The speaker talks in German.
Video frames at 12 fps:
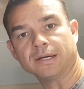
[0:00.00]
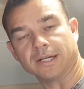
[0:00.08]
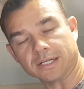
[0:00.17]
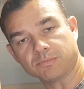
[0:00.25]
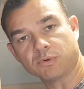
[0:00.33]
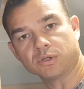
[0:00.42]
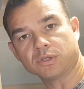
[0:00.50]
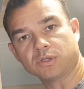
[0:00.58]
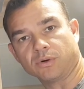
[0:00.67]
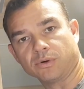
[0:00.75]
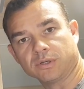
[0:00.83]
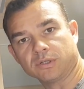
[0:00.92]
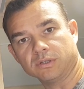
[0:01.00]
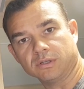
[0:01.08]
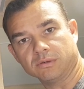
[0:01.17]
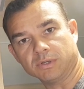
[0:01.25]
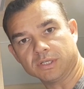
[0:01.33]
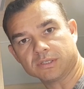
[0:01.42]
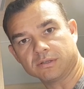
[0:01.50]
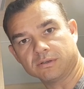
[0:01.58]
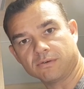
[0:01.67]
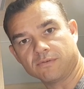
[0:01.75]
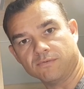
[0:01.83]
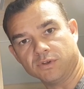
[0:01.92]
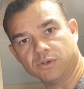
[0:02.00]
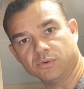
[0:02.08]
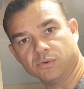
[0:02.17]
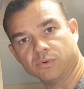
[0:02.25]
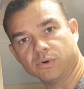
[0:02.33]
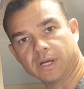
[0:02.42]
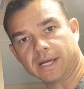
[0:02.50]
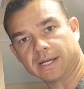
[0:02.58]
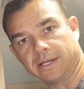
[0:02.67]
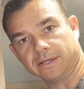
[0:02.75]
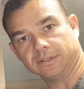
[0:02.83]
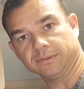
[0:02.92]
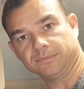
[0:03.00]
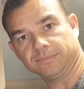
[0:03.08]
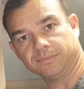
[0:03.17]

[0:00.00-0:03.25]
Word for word: das möchte ich euch in dem nächsten Video erklären.